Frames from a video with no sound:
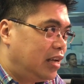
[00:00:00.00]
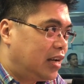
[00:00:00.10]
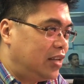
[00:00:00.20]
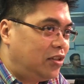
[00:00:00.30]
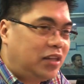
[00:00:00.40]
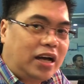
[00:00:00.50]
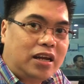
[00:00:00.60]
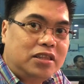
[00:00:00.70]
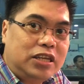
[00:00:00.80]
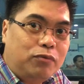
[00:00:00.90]
kaysa sa
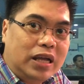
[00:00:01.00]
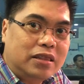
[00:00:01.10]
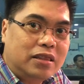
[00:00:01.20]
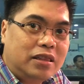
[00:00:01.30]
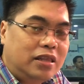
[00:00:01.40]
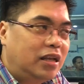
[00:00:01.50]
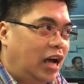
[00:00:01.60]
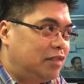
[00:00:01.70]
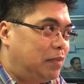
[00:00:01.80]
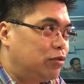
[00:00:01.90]
karaniwan
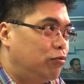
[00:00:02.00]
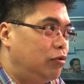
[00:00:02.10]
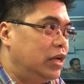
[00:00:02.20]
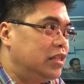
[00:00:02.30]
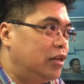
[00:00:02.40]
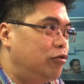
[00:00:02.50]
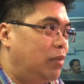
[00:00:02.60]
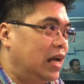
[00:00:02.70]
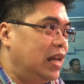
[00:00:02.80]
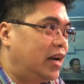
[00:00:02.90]
at patuloy na
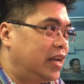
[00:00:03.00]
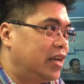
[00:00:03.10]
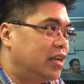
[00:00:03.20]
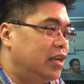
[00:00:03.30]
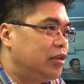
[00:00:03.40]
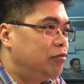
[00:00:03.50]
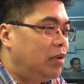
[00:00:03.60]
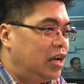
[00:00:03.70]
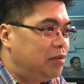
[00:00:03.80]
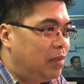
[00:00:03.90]
lumalaki.
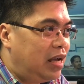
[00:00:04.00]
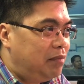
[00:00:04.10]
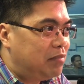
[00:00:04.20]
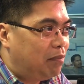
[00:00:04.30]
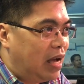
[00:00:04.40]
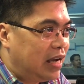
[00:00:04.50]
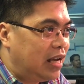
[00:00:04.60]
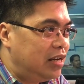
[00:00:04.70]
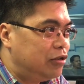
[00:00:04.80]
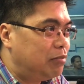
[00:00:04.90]
Yung mga iba,
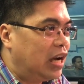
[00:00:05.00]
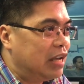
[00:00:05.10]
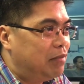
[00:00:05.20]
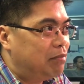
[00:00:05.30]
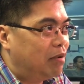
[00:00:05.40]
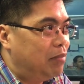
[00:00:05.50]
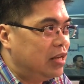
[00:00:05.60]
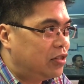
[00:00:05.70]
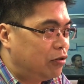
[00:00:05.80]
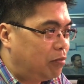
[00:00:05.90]
mabagal. Yung mga iba,
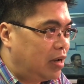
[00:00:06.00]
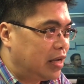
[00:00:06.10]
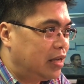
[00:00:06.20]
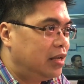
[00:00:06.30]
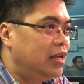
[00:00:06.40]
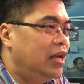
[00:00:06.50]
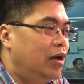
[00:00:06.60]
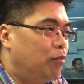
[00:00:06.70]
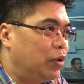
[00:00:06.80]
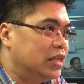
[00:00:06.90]
mabilis lumaki.
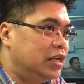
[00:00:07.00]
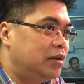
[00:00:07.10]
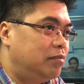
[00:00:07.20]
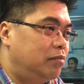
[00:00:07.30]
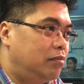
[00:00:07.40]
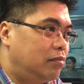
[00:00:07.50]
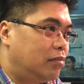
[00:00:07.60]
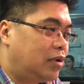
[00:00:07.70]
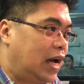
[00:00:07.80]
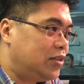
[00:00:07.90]
Pwedeng
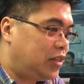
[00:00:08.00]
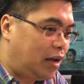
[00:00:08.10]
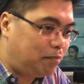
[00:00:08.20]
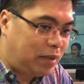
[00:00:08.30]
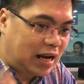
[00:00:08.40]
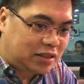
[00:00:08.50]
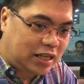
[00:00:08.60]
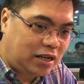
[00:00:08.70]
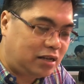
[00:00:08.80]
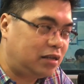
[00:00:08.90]
kahit saang parte
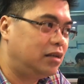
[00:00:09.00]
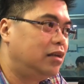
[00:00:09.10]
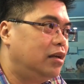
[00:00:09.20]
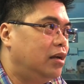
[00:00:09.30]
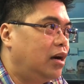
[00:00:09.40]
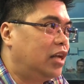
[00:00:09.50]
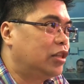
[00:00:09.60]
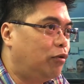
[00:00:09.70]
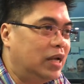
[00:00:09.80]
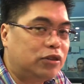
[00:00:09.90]
ng
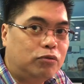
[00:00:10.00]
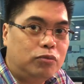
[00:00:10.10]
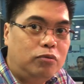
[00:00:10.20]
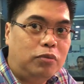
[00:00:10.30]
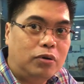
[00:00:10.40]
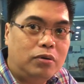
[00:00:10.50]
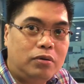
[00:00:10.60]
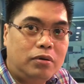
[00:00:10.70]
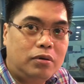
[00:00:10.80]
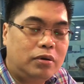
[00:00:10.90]
katawan tumubo.
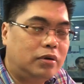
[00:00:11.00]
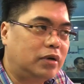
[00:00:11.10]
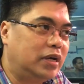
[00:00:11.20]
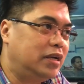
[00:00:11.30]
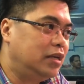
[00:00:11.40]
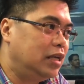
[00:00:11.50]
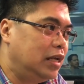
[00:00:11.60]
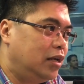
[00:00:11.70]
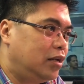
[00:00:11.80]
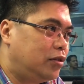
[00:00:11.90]
Okay?
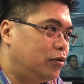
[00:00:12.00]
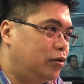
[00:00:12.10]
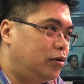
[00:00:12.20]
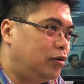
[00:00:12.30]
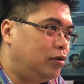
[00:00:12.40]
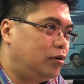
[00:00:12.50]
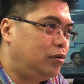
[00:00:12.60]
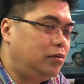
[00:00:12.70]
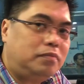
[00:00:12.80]
So, Paano